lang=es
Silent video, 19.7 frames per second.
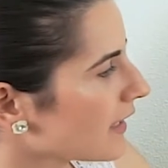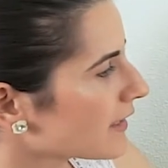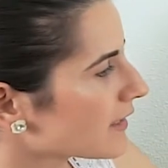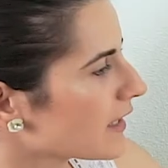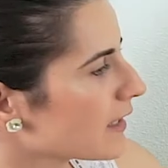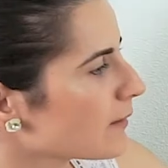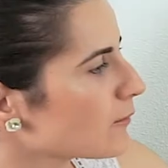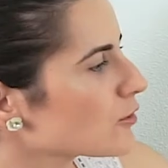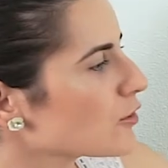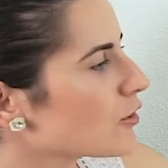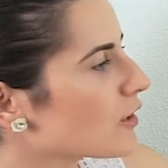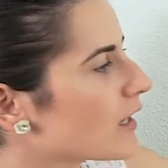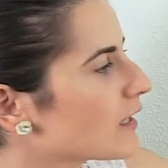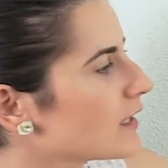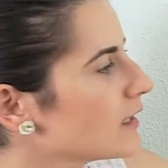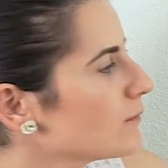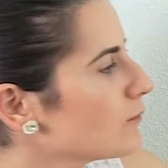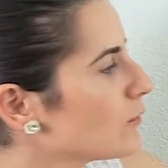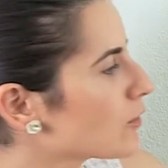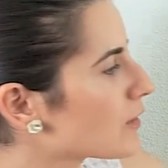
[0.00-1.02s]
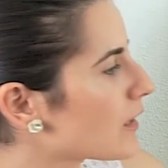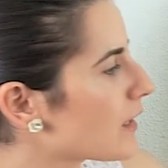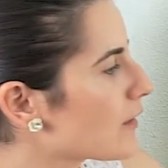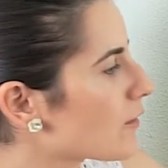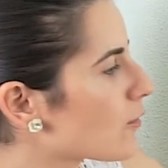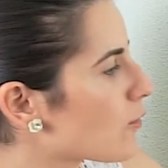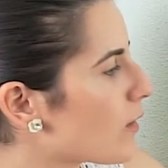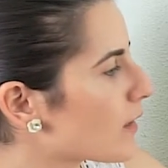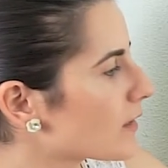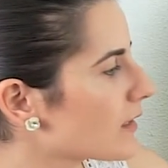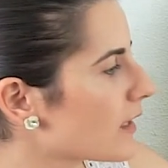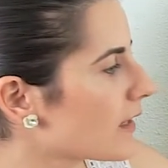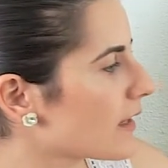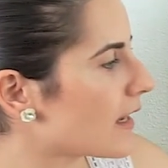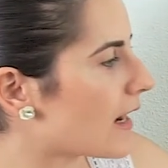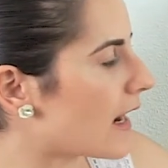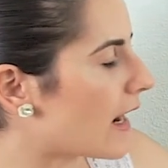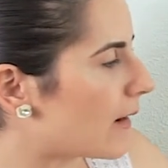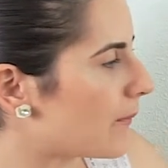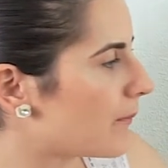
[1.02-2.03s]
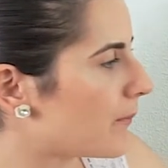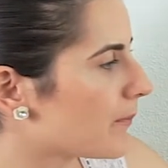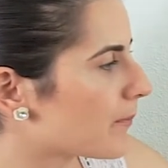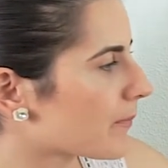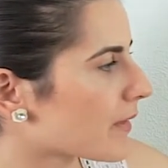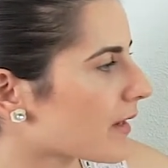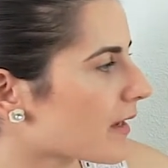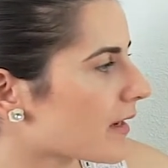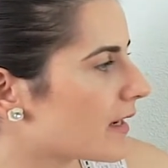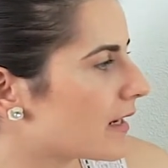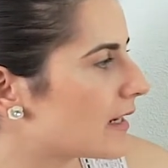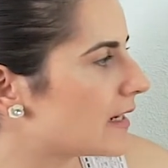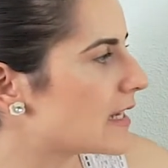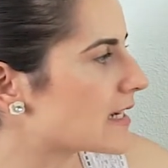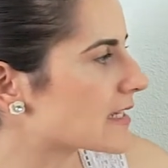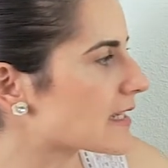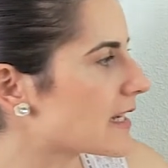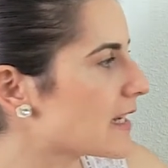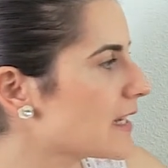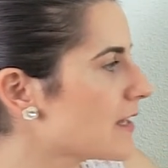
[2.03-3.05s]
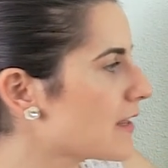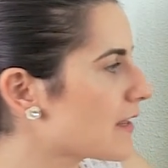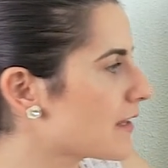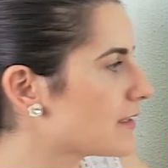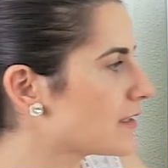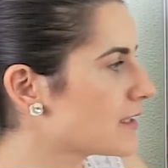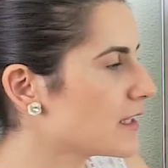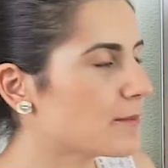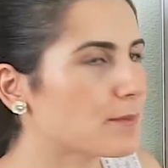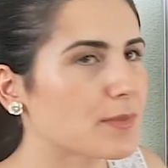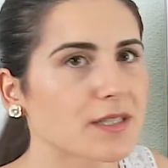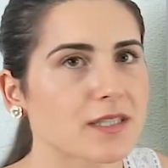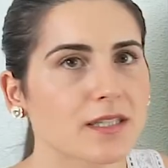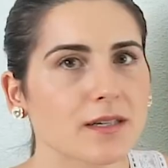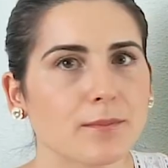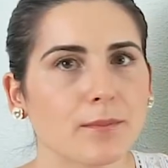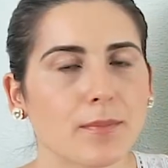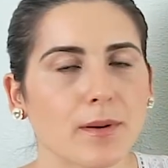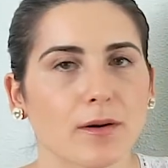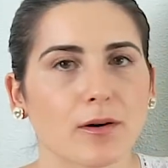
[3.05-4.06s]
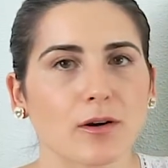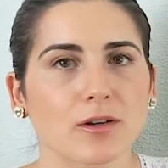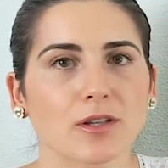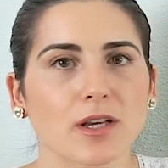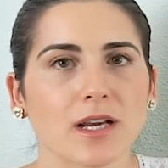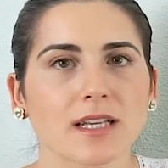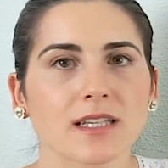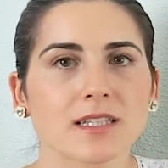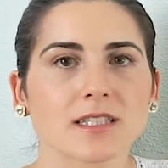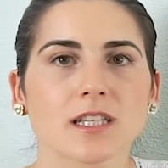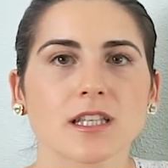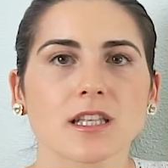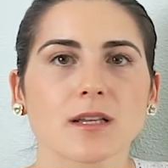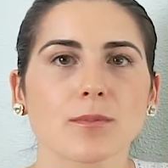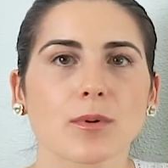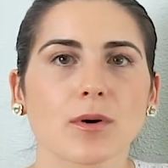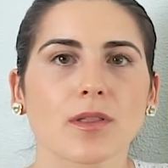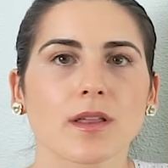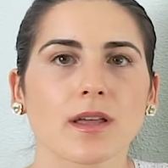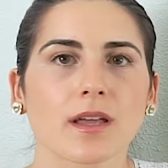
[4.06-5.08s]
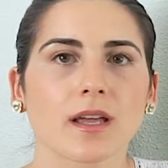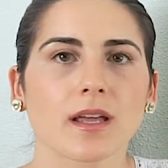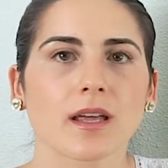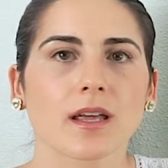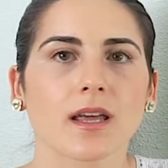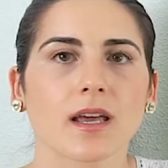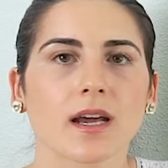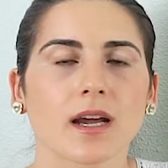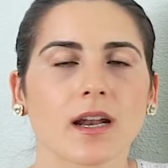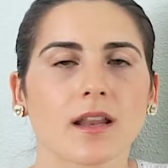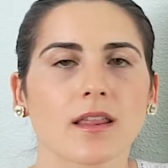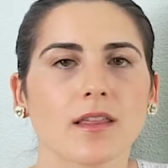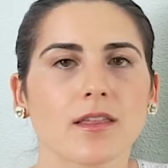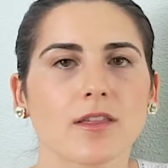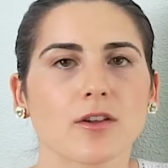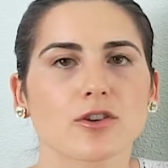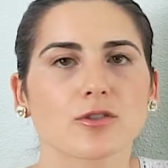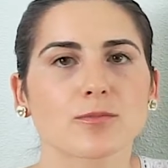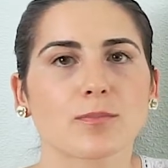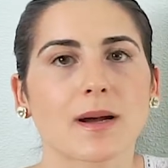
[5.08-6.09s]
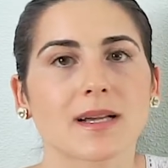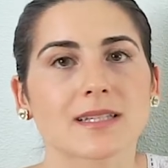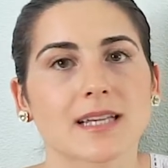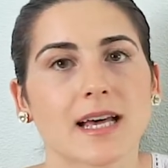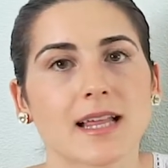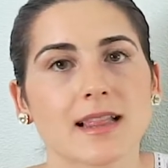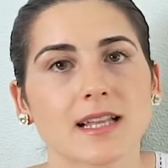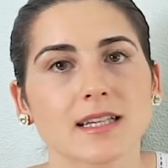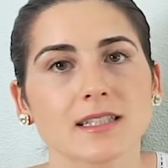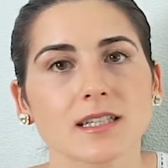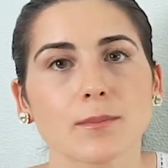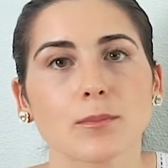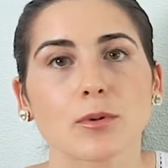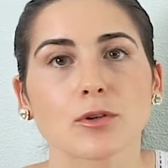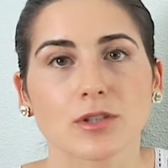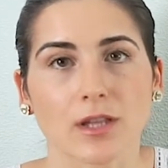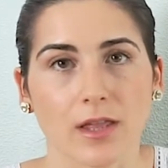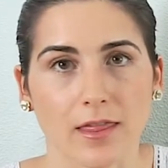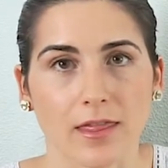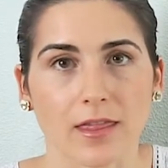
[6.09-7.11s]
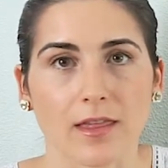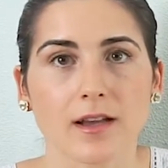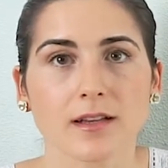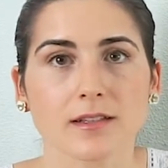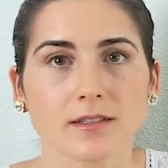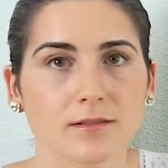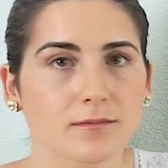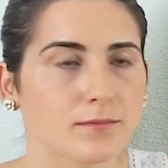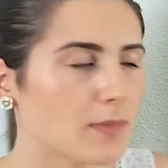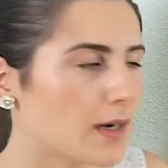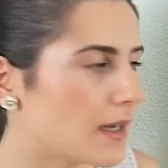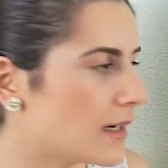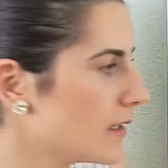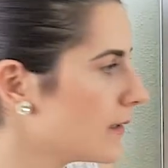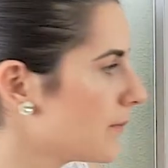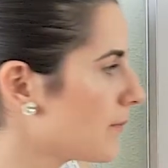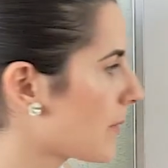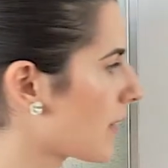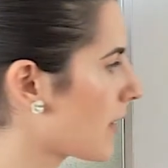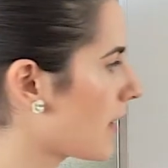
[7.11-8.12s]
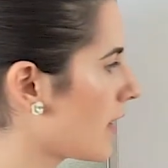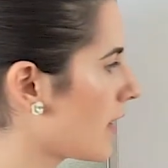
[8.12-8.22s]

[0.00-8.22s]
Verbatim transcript: Tenemos logaritmo raíz cuarta de A. Las raíces siempre, siempre, cuando tengáis este tipo de ejercicios, pasadlas a potencias, ¿vale?